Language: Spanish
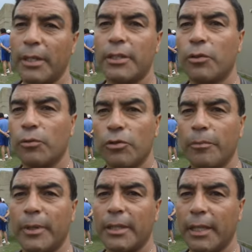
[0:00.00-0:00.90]
de la
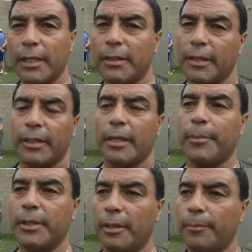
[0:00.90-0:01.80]
institución para estar y tener
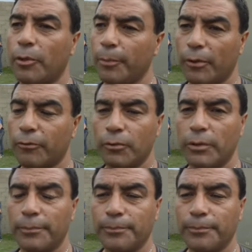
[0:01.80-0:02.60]
capital propio a futuro.